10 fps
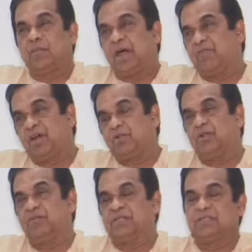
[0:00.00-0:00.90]

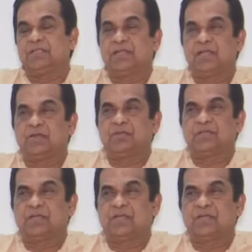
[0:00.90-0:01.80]
మామాలుల మధ్య జరిగే
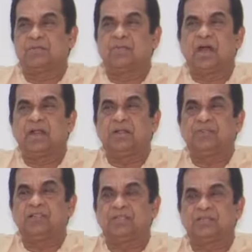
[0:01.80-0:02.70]
అనుబంధం కానీ
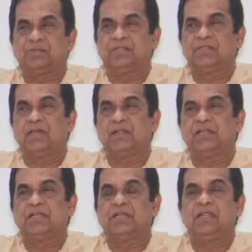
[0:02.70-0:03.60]
మానవీయ
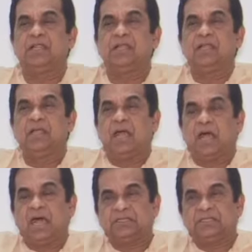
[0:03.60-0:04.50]
సంబంధాలన్నింటినీ
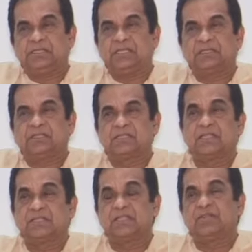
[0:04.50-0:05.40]
అత్యంత
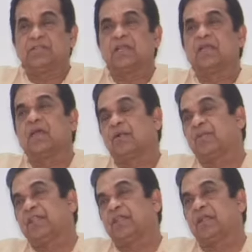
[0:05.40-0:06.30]
శక్తివంతంగా
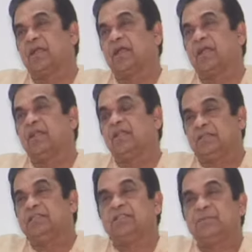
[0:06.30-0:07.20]
రమణీయంగా
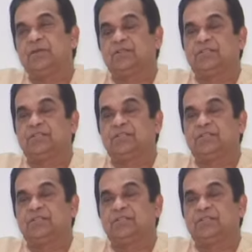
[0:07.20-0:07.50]
ఈ సినిమాలో